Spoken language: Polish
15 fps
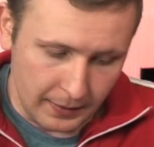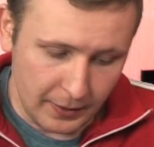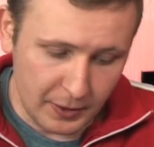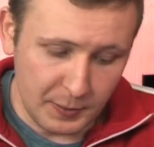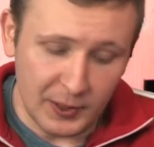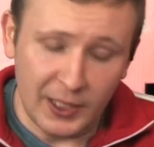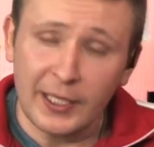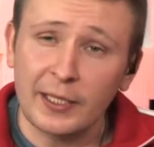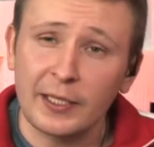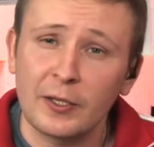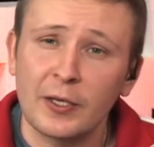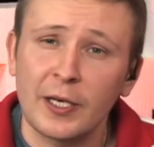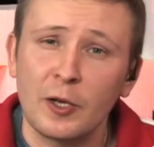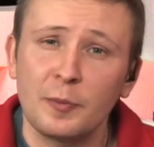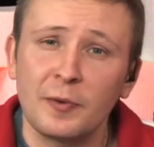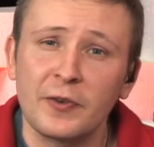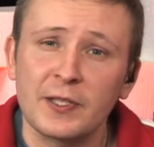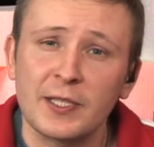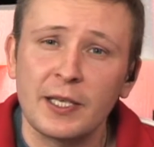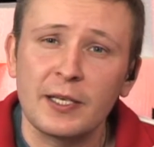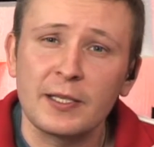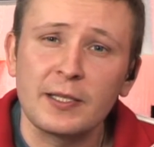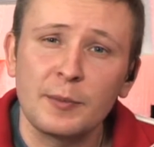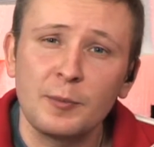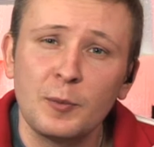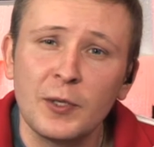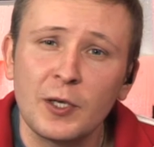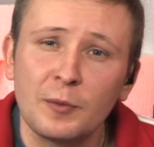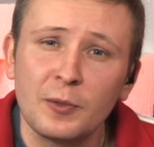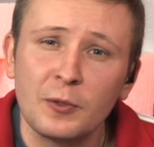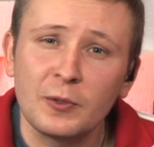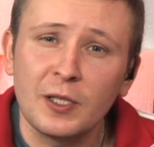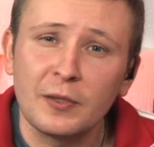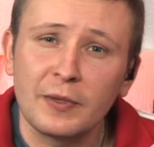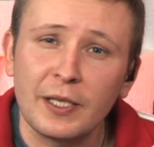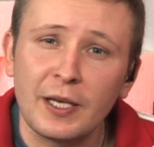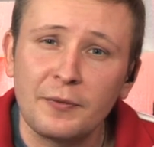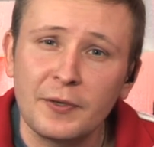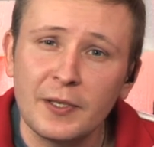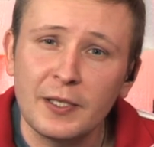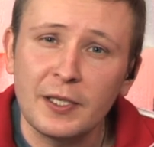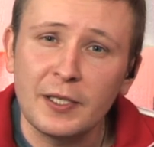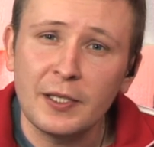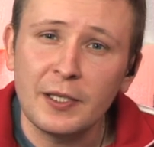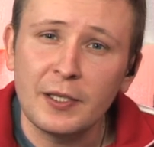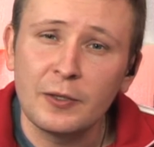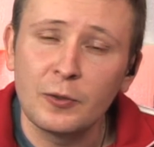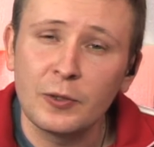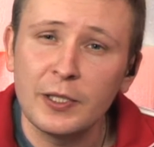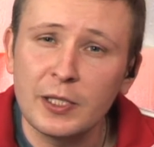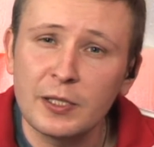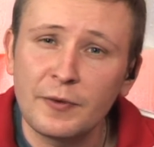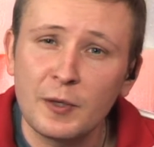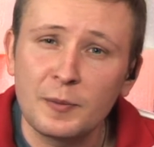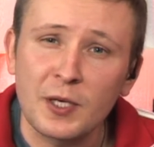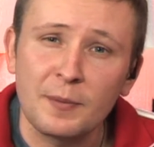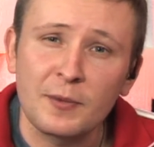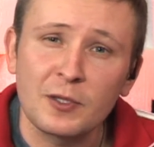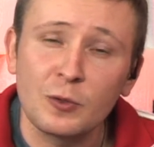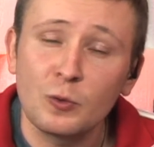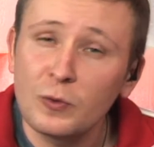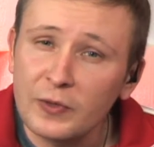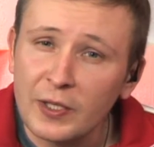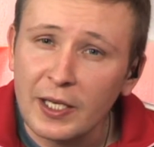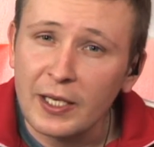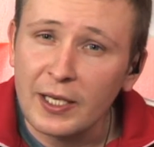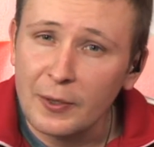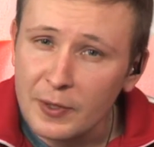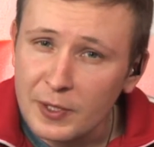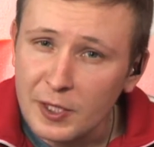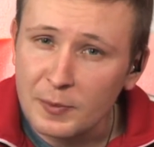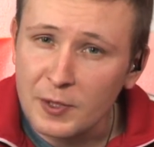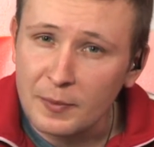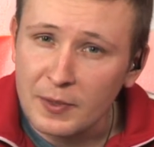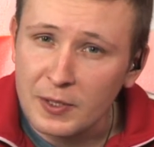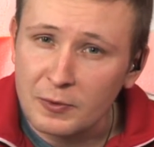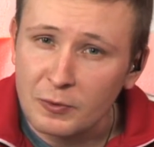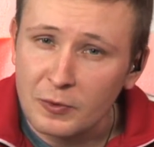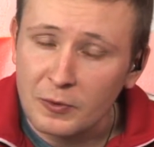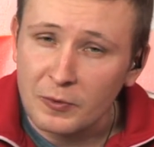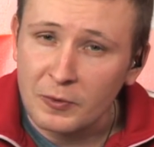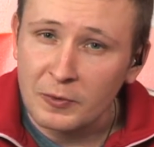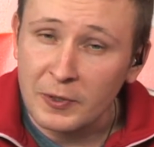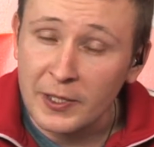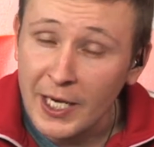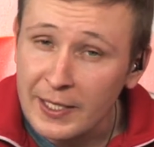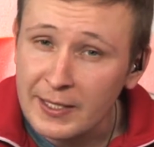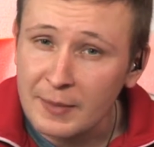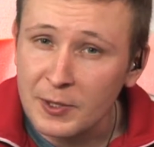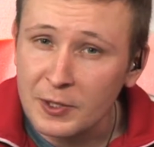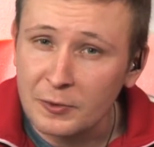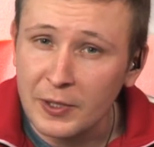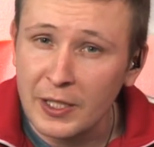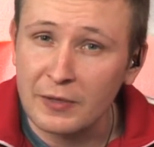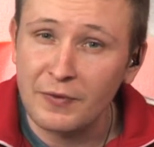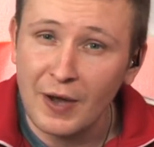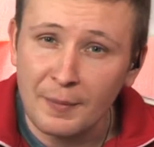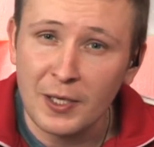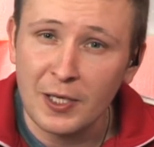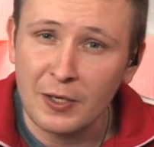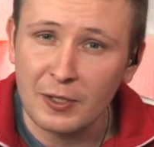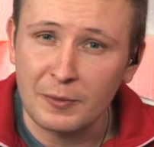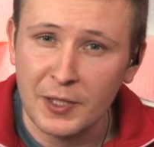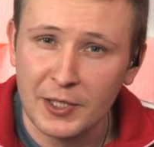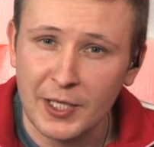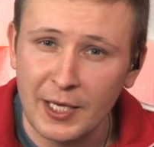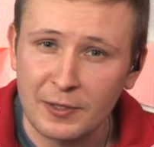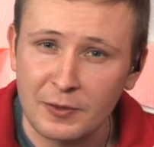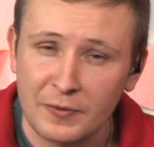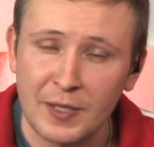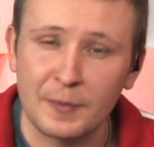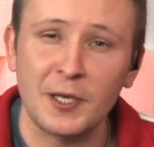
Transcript: Gospodarka tego kraju powiązana jest z Republiką Południowej Afryki. Górnictwo i przemysł to główne gałęzie przemysłu. Kraj zamieszkuje 2 miliony mieszkańców.